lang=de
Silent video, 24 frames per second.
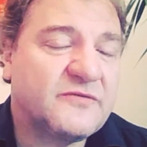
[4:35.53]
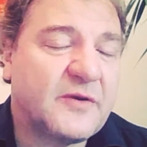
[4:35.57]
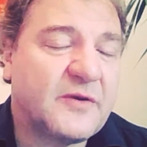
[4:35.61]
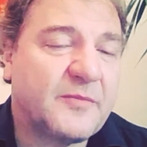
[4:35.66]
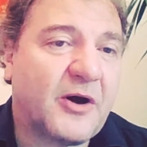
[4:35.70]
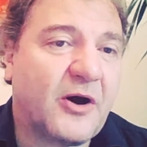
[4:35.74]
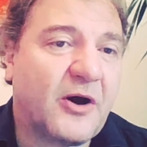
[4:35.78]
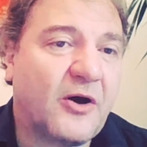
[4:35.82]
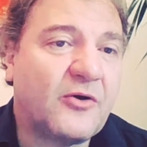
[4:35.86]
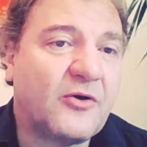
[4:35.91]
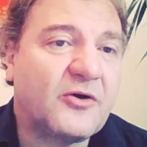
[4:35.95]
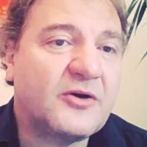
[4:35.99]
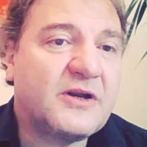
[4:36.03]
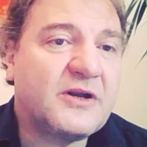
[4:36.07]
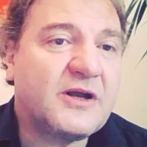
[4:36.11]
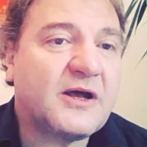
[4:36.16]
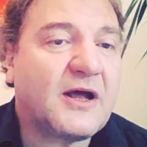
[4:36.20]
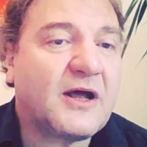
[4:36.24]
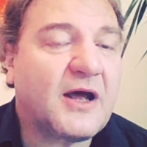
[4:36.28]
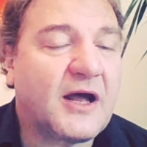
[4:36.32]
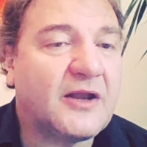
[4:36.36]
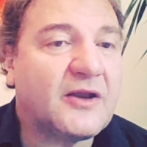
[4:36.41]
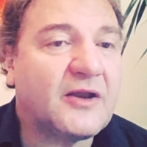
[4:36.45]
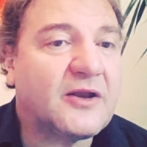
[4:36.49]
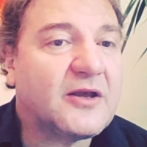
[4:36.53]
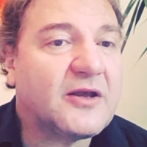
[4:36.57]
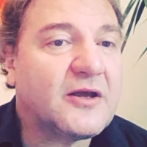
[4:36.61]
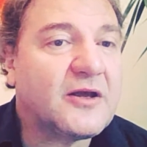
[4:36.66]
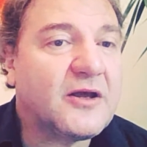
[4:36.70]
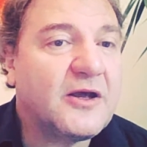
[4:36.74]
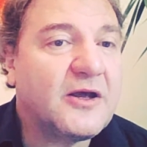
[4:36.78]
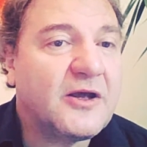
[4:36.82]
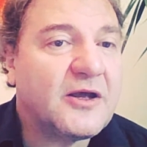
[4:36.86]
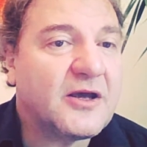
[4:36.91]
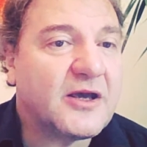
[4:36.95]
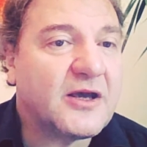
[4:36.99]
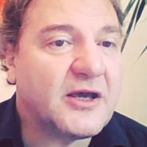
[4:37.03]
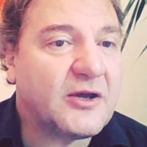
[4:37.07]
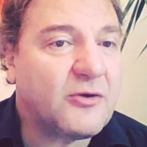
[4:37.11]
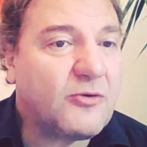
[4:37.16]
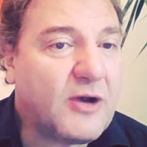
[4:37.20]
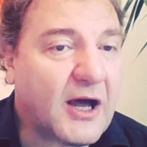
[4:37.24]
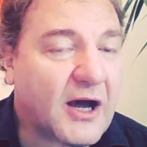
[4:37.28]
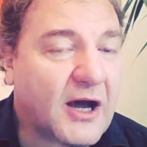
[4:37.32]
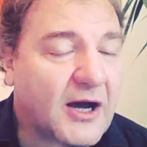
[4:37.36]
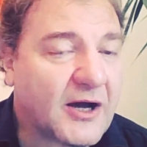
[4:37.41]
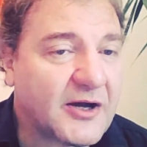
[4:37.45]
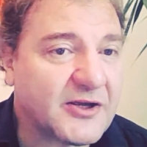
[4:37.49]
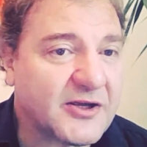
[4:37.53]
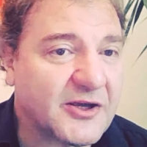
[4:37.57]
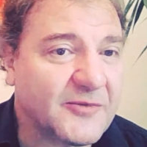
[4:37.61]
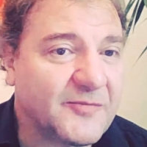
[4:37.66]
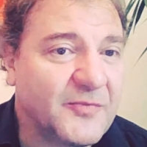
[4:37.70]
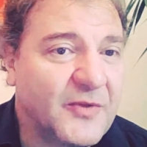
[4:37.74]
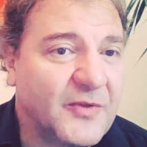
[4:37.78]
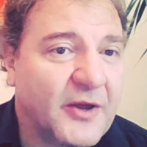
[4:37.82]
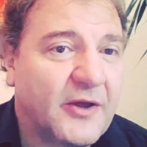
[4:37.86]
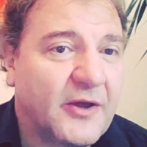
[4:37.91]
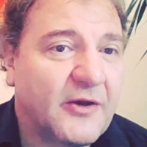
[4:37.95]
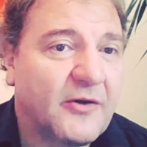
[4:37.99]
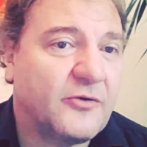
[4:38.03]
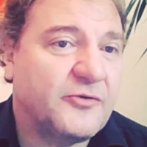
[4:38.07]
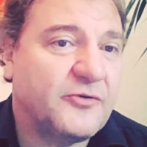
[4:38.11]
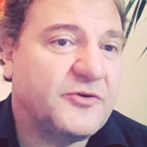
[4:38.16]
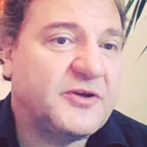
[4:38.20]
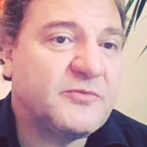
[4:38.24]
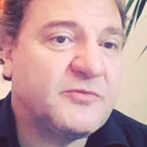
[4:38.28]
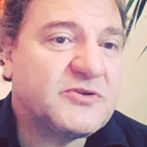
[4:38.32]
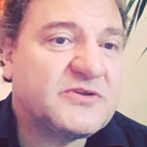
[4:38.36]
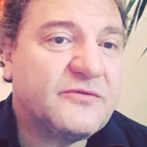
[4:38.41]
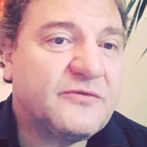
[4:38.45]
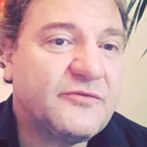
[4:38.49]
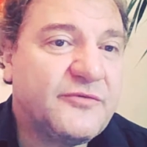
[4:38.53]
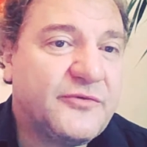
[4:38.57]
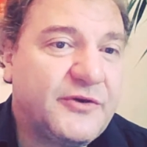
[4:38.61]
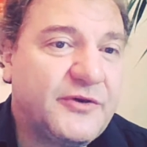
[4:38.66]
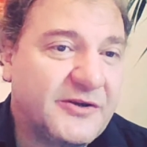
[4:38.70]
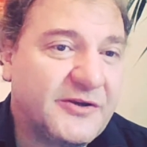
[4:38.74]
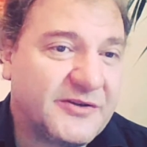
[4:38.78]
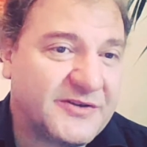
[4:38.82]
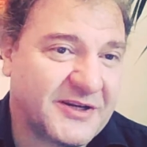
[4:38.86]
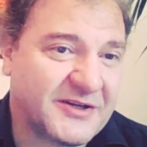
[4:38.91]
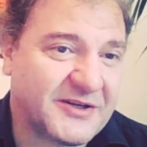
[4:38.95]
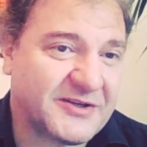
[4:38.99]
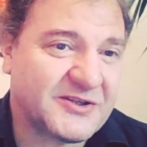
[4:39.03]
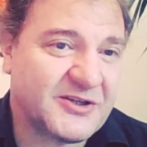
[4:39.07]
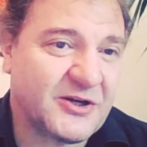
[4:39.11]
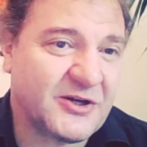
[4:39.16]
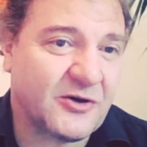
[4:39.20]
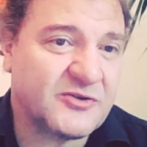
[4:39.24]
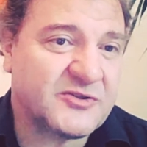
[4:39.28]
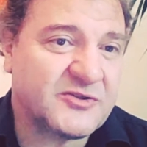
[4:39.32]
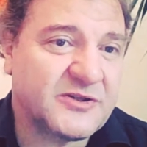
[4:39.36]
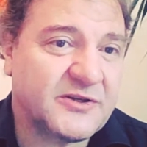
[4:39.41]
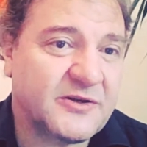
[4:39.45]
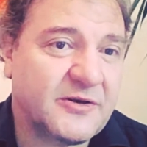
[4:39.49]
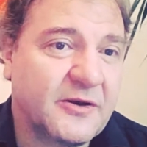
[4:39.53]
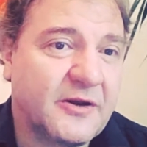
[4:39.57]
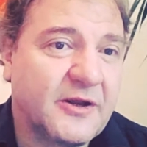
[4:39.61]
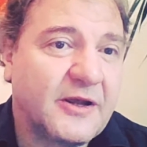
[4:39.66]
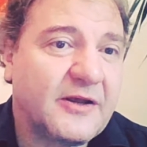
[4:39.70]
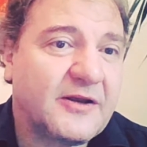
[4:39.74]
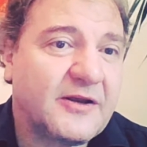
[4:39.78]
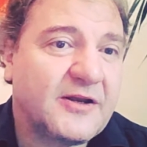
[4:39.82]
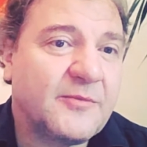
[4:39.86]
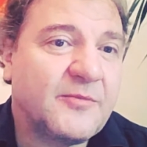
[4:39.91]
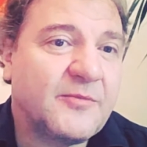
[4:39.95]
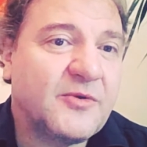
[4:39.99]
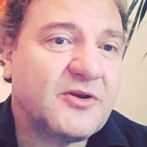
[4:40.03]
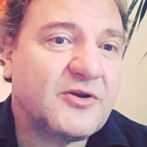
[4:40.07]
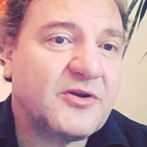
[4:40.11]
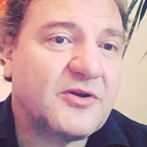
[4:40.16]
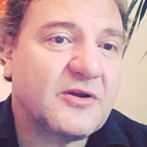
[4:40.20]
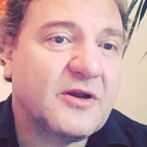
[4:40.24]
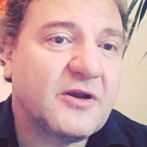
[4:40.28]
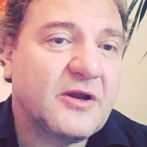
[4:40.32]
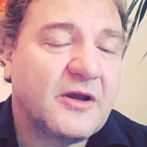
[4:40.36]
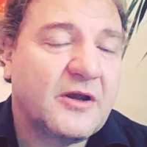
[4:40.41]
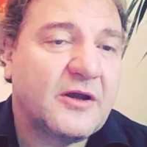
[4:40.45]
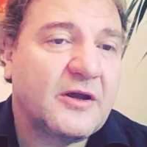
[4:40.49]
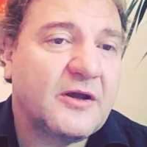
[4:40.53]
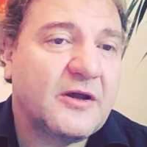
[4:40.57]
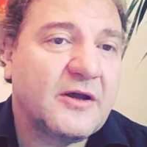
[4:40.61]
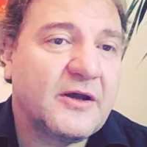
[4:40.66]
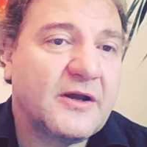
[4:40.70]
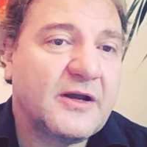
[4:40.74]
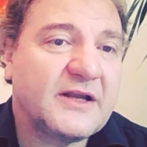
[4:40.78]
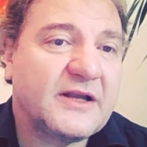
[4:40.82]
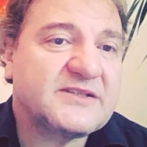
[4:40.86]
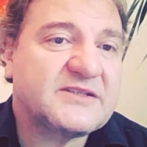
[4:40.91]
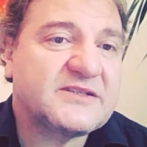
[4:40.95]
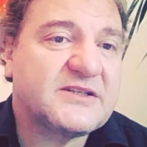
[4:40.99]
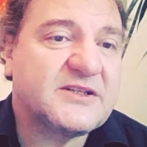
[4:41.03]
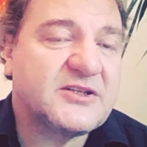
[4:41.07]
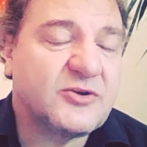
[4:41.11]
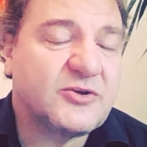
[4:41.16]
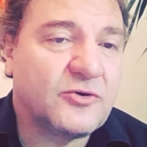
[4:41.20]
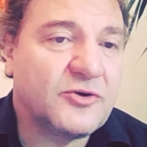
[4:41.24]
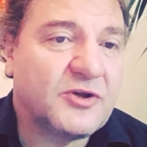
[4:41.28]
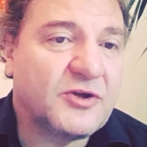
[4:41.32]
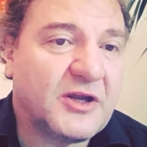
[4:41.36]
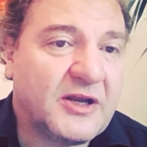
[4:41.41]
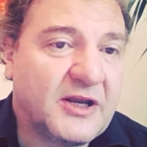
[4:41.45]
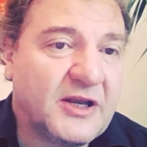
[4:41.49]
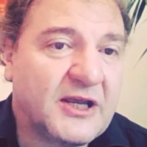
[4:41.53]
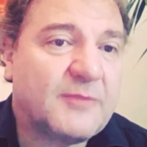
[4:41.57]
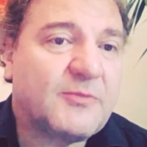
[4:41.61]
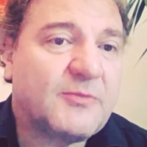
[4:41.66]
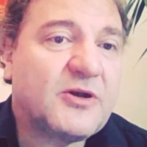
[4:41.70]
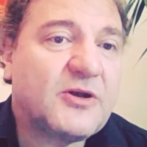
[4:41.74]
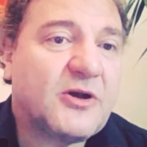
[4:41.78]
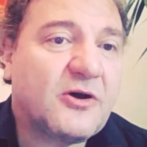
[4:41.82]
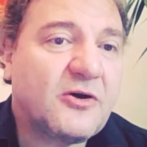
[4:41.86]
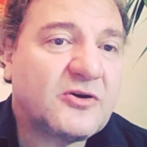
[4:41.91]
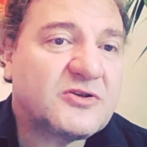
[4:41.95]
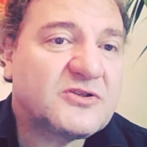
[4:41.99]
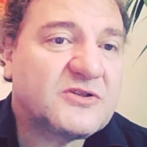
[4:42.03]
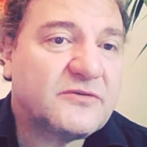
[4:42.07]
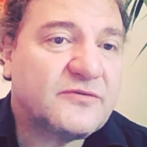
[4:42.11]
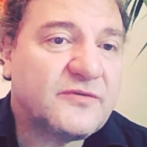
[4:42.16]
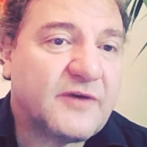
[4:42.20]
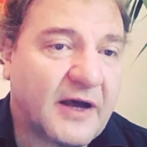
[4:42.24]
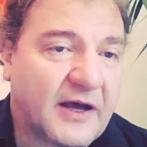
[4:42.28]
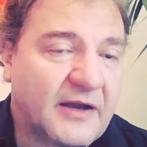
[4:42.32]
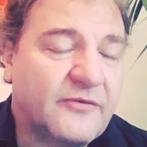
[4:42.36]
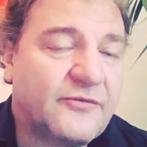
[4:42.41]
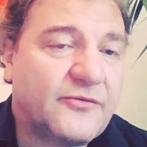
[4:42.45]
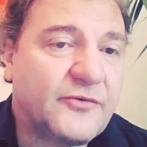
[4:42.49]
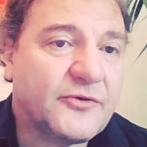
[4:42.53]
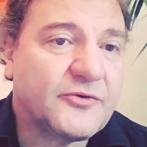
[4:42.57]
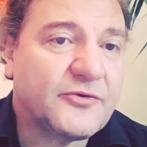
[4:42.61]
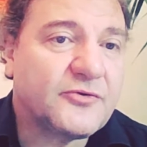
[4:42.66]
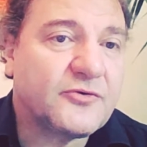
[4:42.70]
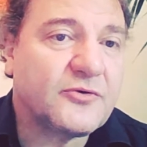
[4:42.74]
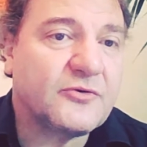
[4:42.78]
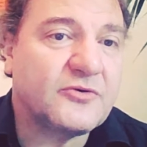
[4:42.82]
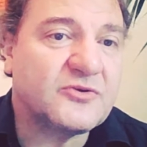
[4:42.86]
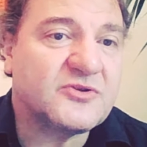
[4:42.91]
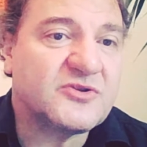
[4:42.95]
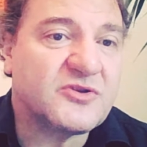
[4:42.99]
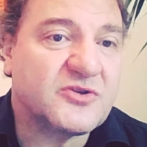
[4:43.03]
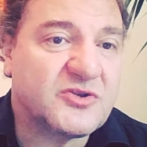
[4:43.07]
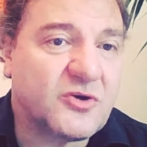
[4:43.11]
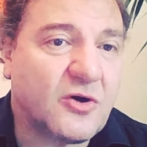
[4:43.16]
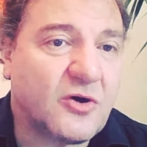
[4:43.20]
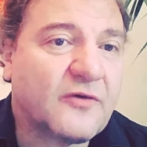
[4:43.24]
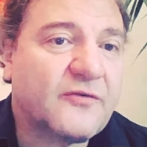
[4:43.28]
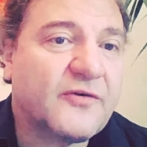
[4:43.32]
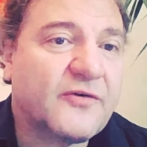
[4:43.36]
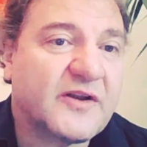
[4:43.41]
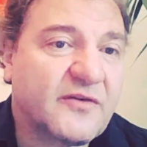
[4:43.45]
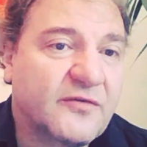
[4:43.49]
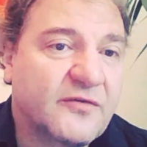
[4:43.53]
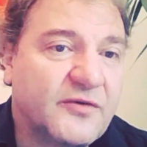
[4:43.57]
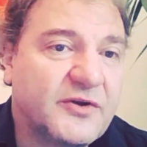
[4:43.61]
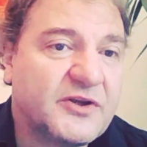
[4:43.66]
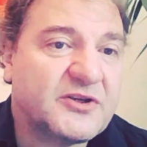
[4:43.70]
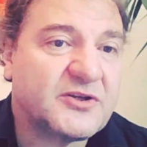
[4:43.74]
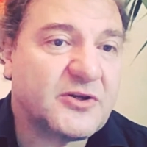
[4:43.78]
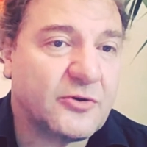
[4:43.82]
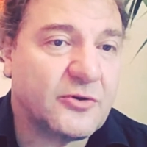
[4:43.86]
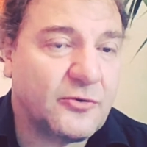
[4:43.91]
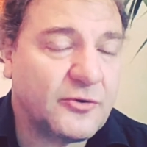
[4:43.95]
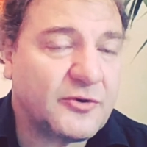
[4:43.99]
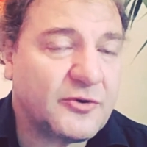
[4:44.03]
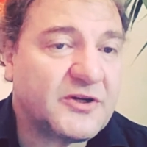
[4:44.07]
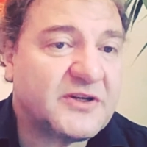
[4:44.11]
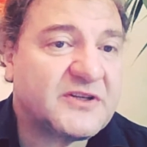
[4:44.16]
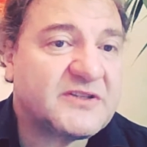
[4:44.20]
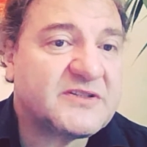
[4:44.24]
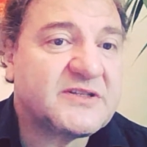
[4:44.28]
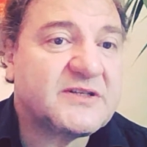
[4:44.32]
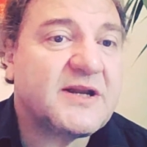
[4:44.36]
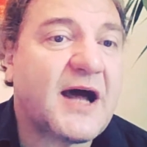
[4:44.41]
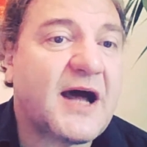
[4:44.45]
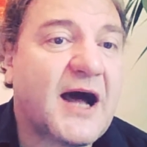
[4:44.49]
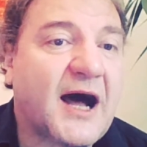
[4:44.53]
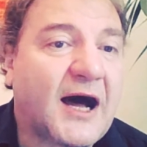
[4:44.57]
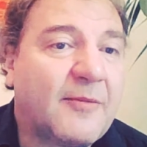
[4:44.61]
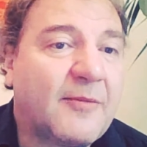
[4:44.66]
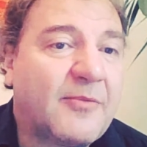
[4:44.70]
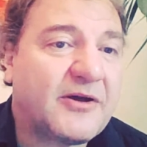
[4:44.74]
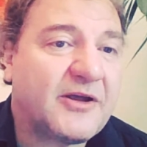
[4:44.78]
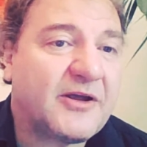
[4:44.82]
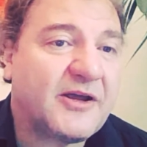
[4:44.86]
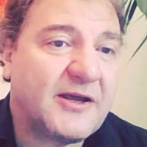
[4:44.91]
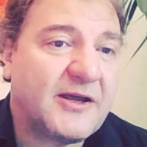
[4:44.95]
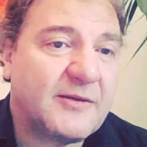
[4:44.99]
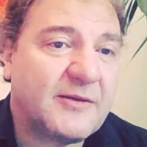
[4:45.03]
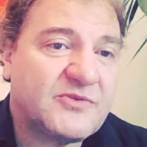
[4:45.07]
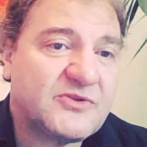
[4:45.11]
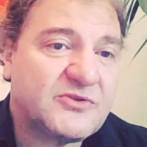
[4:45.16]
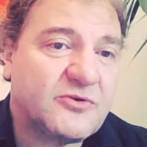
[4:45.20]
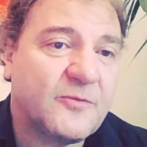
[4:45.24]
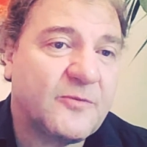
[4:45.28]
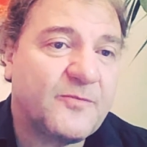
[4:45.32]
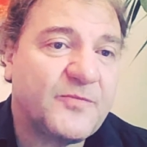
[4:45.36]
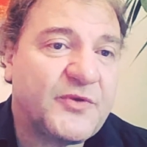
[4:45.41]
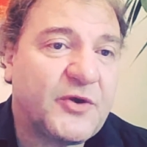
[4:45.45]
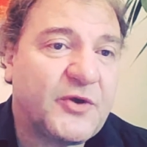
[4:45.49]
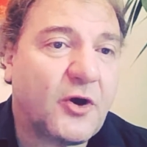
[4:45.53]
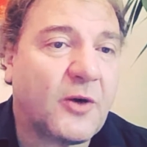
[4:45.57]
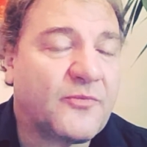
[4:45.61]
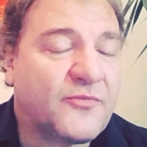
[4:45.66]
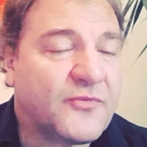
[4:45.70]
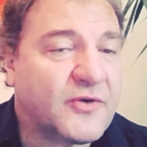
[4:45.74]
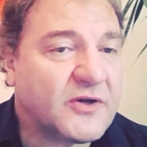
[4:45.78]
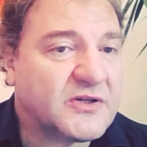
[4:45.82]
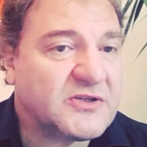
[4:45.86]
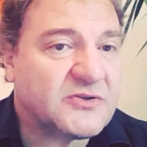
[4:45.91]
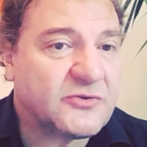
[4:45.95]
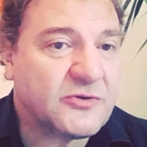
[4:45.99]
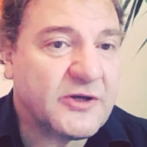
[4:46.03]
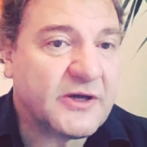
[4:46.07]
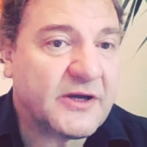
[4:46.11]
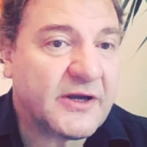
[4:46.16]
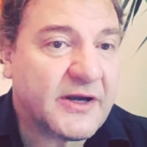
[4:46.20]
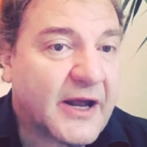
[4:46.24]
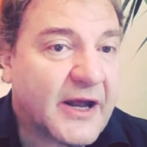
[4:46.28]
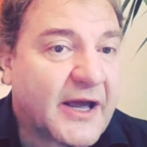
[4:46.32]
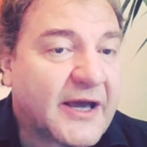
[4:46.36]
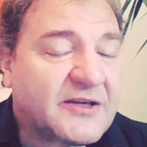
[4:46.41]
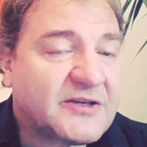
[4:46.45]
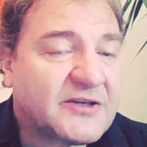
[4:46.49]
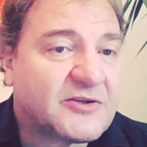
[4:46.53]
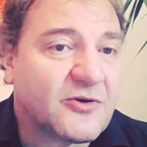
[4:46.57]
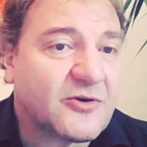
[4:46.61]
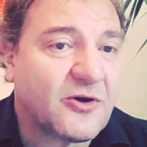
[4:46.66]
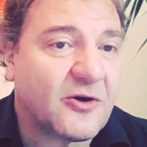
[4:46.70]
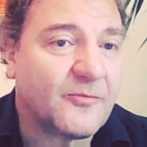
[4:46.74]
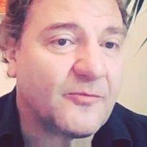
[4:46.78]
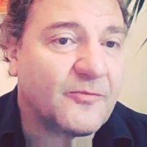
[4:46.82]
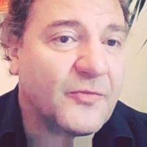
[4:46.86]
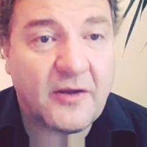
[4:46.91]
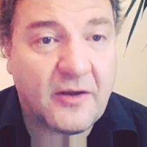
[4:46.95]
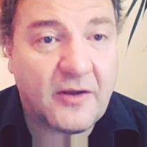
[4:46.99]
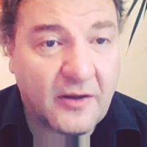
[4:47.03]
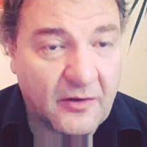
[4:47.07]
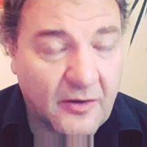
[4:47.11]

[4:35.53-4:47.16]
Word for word: Wir brauchen da andere Regularien und die müssen vielseitig aussehen, damit äh, letztlich Unternehmen auch zur Verantwortung und zur Sorgfaltspflicht genötigt sind, aber ebenso die Opfer zu ihrem Recht kommen.